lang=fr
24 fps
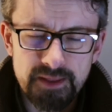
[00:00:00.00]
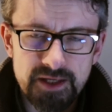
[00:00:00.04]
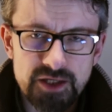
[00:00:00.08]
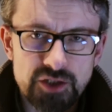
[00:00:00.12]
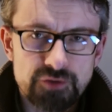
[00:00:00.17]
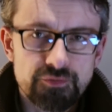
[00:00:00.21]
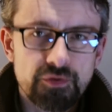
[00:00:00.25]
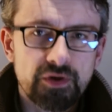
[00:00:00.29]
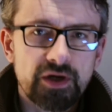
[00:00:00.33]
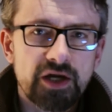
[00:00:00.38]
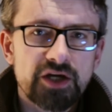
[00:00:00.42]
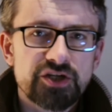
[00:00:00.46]
je
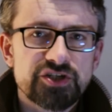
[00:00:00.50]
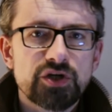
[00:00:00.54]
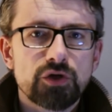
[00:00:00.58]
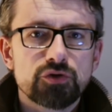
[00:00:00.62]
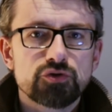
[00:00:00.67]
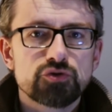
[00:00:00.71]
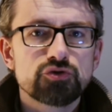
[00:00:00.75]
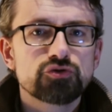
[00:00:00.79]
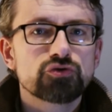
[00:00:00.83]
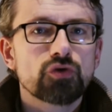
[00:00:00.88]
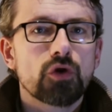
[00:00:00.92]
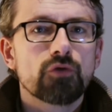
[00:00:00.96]
veux réagir
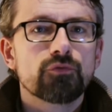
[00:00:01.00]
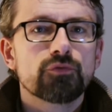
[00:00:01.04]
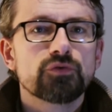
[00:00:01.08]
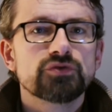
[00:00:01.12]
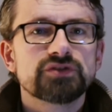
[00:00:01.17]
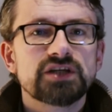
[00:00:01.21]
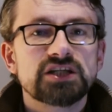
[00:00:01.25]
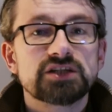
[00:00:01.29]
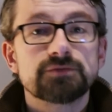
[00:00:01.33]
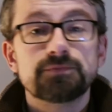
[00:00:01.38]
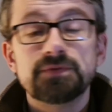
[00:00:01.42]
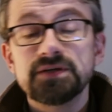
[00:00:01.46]
juste en
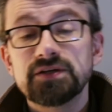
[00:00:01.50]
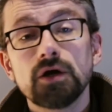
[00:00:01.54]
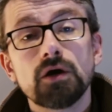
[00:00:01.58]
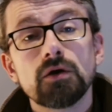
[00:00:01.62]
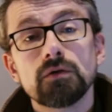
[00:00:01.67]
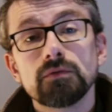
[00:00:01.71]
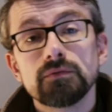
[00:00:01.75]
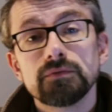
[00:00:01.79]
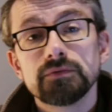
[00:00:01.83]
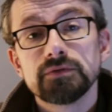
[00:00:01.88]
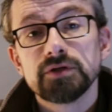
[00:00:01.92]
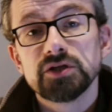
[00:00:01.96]
vous
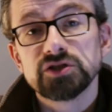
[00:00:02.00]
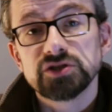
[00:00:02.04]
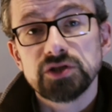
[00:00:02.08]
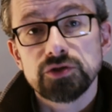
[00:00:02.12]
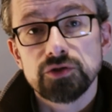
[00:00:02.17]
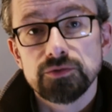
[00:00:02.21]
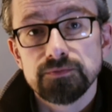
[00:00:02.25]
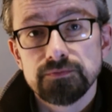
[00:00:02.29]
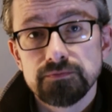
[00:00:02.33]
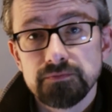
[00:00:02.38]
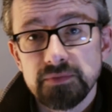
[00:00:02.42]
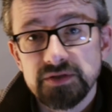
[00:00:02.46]
expliquant déjà
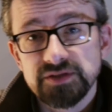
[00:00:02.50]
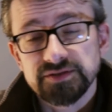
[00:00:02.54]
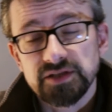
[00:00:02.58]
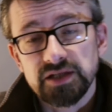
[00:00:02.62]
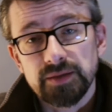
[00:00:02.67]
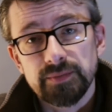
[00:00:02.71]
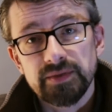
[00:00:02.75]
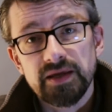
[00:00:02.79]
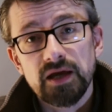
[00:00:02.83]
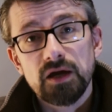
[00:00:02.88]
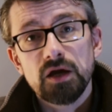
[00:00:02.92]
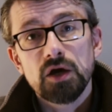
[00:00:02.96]
d'une
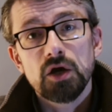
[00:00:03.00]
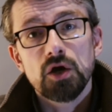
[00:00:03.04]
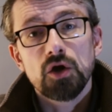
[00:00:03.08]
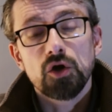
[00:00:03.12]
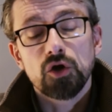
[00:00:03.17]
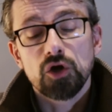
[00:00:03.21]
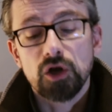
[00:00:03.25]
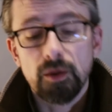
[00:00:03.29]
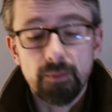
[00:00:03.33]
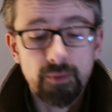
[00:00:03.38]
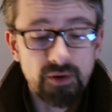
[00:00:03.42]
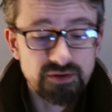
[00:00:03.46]
certaine manière
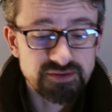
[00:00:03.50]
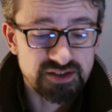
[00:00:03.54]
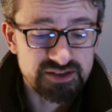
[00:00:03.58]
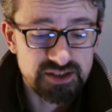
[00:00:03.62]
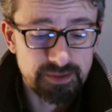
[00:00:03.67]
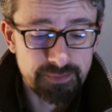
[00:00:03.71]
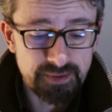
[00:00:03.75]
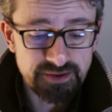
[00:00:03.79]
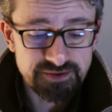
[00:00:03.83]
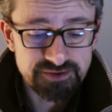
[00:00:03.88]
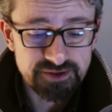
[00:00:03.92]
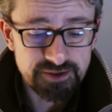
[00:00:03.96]
comment ça
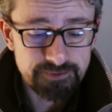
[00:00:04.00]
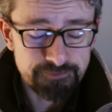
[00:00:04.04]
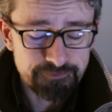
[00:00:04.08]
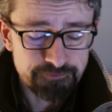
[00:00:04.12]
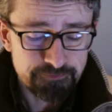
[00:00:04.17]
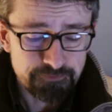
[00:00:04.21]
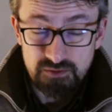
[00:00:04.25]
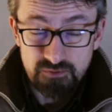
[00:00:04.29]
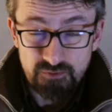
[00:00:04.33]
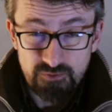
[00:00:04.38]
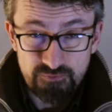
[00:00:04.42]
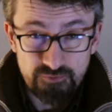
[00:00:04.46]
s'est passé.
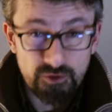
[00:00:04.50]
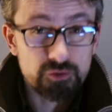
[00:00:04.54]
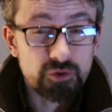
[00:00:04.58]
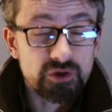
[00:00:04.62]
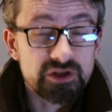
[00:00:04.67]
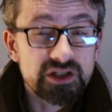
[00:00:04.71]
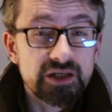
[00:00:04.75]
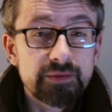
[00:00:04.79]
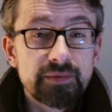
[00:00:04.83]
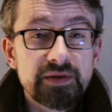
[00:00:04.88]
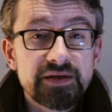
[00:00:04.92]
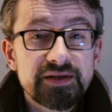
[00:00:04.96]

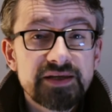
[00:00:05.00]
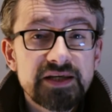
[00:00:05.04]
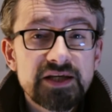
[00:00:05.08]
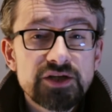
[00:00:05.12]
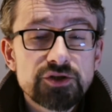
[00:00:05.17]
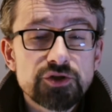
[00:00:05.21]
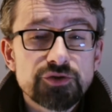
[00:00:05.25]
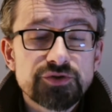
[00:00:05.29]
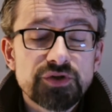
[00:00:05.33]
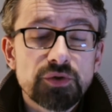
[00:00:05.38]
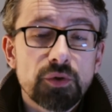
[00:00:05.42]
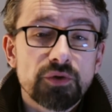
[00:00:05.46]
Vendredi midi,
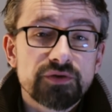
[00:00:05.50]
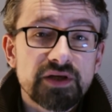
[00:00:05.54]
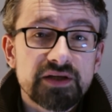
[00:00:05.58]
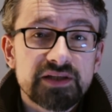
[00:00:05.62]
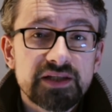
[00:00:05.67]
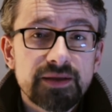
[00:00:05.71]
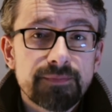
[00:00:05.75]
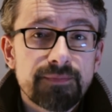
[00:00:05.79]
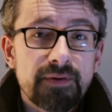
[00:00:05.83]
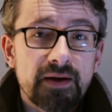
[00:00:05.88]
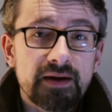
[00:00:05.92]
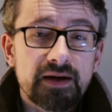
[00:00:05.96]
je suis
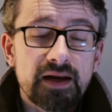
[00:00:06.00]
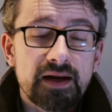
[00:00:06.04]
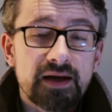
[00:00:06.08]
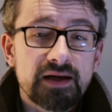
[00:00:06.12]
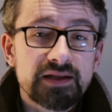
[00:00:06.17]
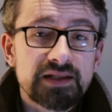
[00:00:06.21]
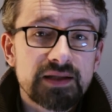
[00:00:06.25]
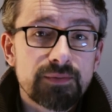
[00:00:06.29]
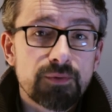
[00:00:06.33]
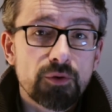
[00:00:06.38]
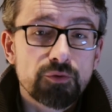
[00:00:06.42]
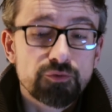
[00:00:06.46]
contacté par quelqu'un
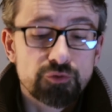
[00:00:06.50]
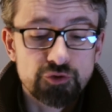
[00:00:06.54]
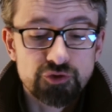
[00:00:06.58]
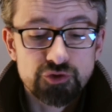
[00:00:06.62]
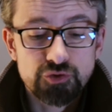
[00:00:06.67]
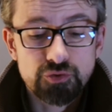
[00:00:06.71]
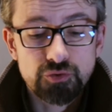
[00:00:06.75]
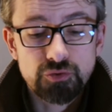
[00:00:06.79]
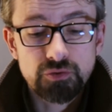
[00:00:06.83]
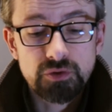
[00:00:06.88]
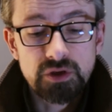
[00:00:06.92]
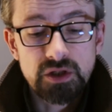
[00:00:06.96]
de la
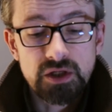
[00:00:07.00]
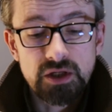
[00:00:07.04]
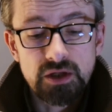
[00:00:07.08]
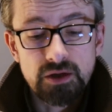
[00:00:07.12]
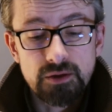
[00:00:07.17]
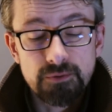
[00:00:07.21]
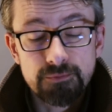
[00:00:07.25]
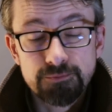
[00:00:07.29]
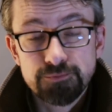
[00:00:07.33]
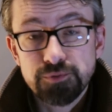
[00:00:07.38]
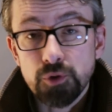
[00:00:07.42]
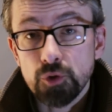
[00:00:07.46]
production
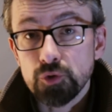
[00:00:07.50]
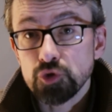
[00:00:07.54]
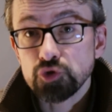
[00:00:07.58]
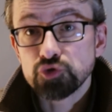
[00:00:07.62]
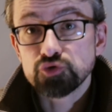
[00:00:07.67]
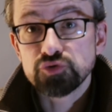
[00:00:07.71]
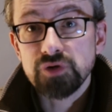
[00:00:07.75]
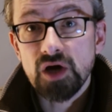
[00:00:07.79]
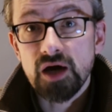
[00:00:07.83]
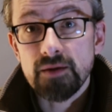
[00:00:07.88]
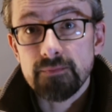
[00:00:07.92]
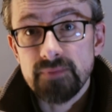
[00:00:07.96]
pour le
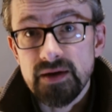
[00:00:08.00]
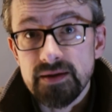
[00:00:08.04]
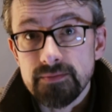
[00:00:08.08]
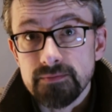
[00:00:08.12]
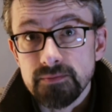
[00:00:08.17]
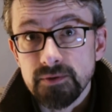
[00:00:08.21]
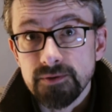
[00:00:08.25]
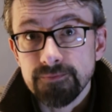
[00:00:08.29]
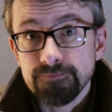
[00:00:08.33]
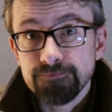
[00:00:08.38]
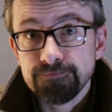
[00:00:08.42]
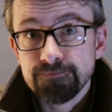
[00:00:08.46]
soir
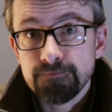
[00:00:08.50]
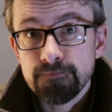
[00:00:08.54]
même,